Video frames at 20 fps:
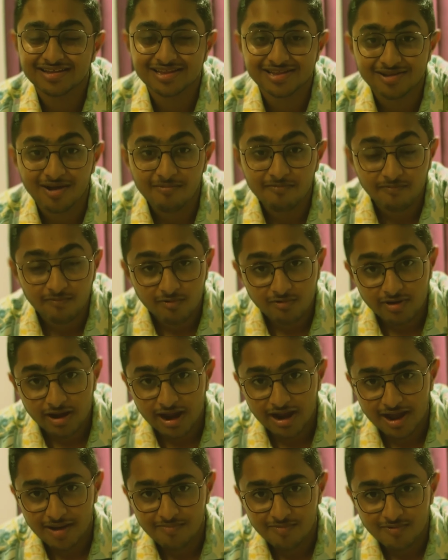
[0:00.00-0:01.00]
सब पूरा
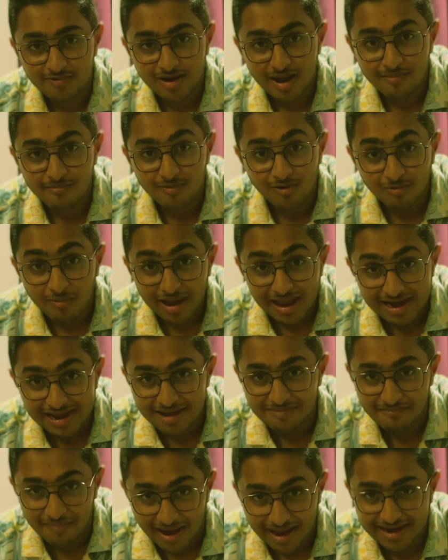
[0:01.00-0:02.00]
का पूरा मोबाइल का
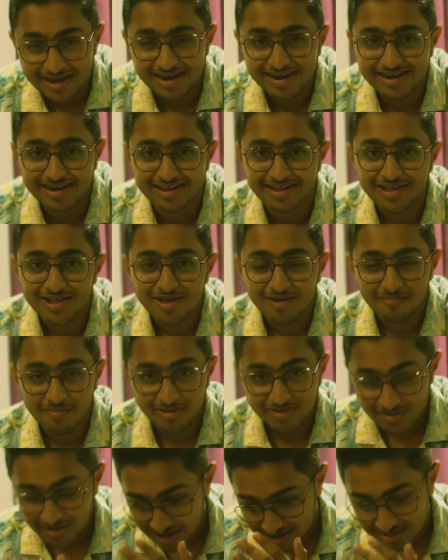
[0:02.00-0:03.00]
मार्केट है मैं
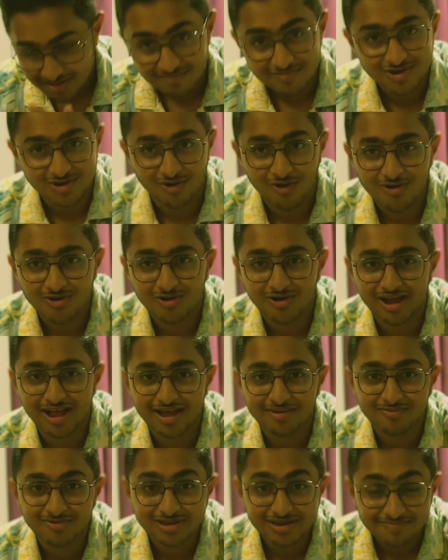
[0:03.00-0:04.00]
तो एकदम शॉक हो गया
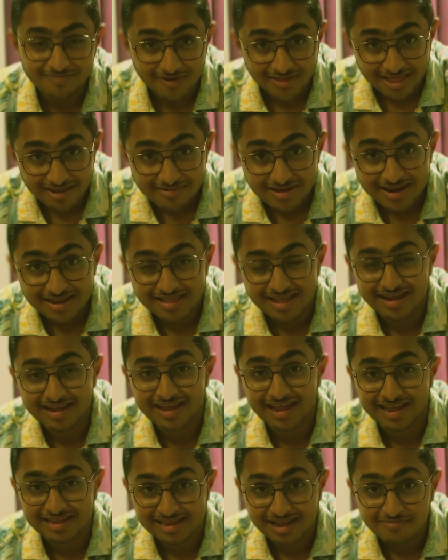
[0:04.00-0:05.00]
मुझे पता भी नहीं था कि
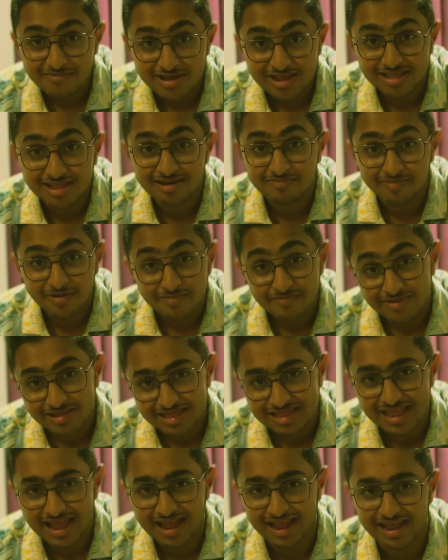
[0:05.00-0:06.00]
ऐसा भी इधर पे
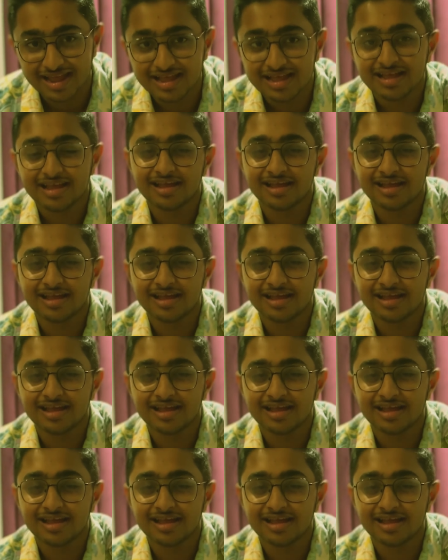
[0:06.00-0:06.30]
मिलता है